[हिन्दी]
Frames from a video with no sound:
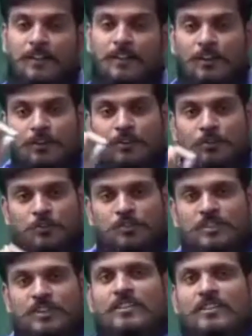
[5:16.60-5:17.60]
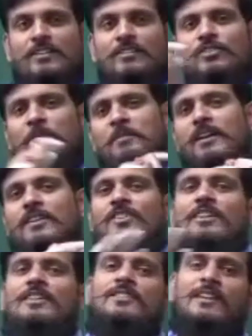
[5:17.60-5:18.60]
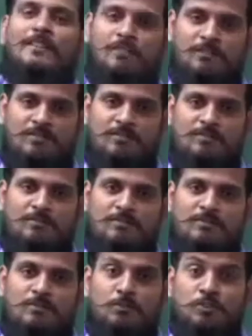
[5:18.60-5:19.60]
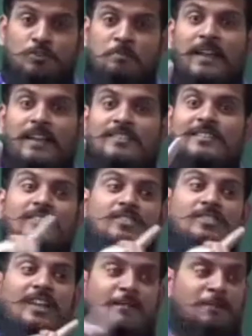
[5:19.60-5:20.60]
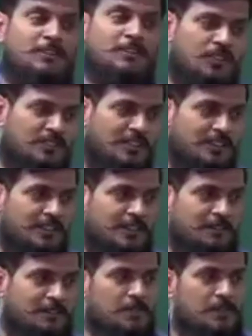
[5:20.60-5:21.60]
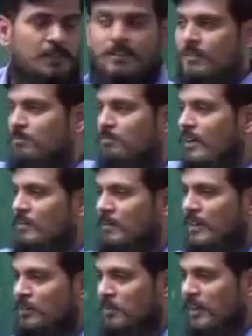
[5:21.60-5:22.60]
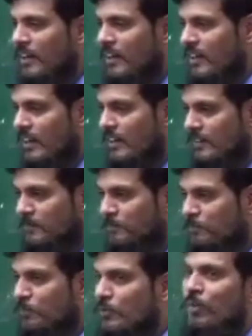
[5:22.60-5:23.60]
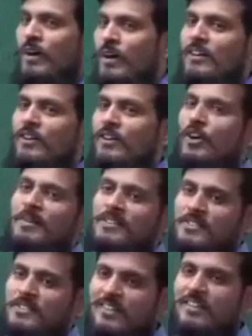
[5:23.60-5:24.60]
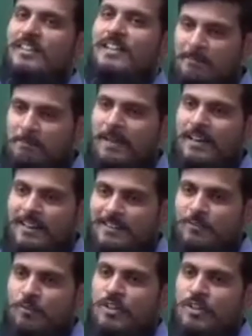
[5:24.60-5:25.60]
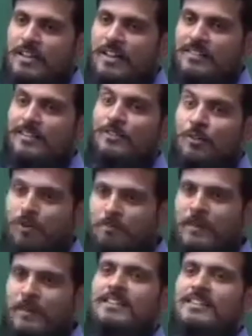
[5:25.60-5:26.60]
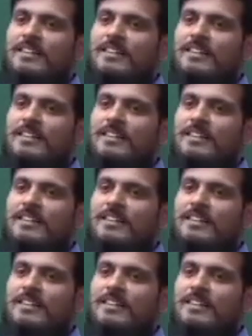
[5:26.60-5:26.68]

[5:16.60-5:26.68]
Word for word: उसका टिक सबका सही था वो उस बैच के सारे बच्चों का सही था बाकी बैचों मैंने नहीं कराया था वो वहां नॉर्मल चीज नहीं खा पा रहे थे वो खिलाता तो और फैल जाते